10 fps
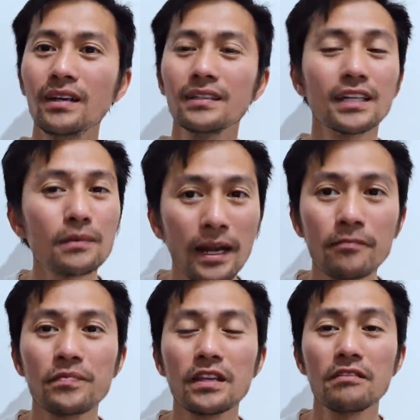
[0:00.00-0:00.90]
nha các bạn.
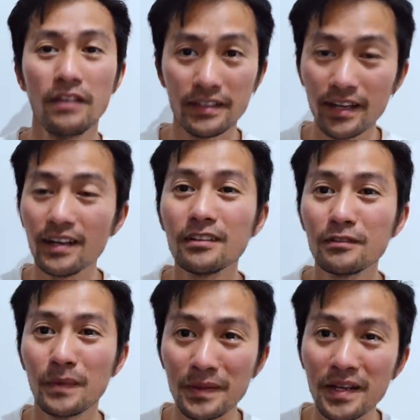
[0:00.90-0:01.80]
Và nhớ
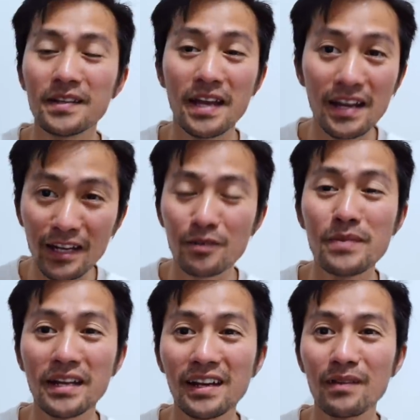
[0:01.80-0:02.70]
và nhớ để lại
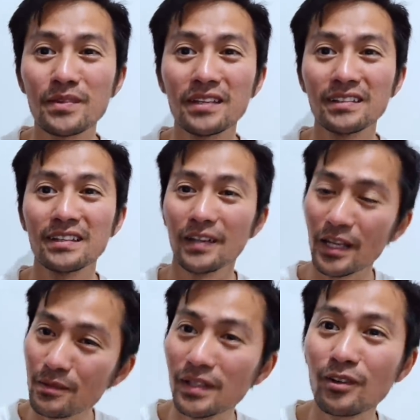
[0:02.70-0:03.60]
comment để làm gì,
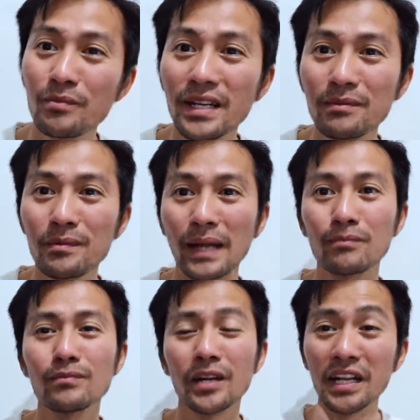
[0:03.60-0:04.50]
để cho mình cũng biết các bạn
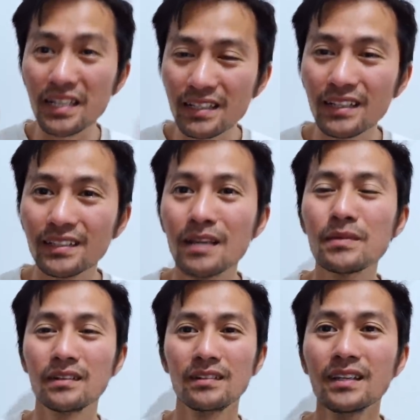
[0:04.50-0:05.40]
nghĩ cái gì, để
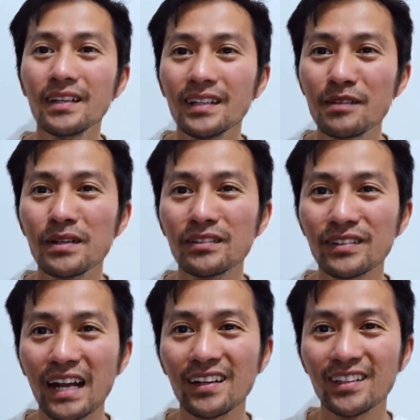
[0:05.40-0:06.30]
mình để mình
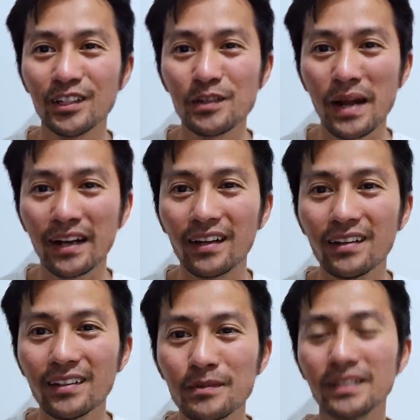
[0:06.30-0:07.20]
trả lời cho các bạn
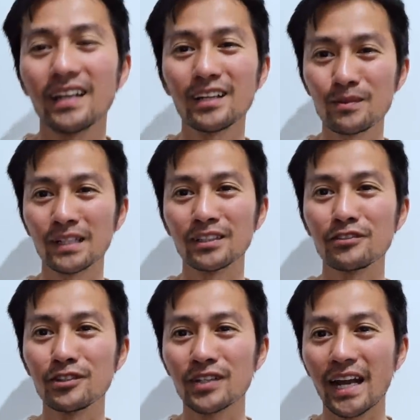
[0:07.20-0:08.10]
nữa, để mình trả lời bằng những
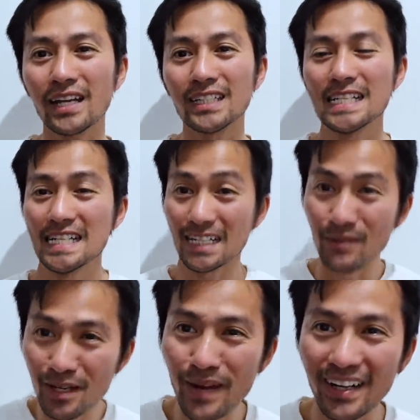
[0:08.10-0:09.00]
video khác. Cảm
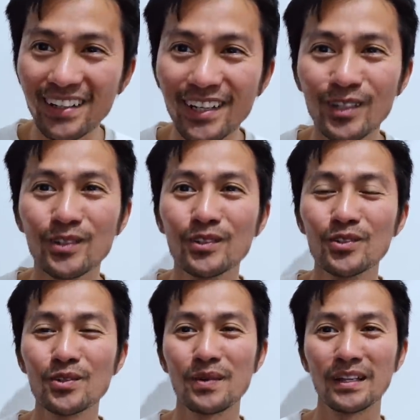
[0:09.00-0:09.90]
ơn các bạn rất nhiều,
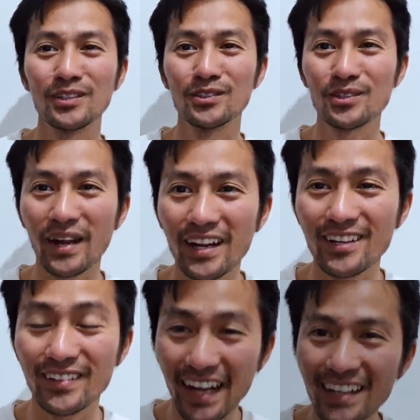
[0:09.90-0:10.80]
chúc các bạn nhiều sức khỏe.
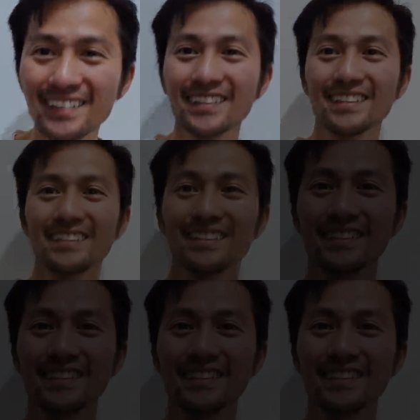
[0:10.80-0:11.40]
Ok.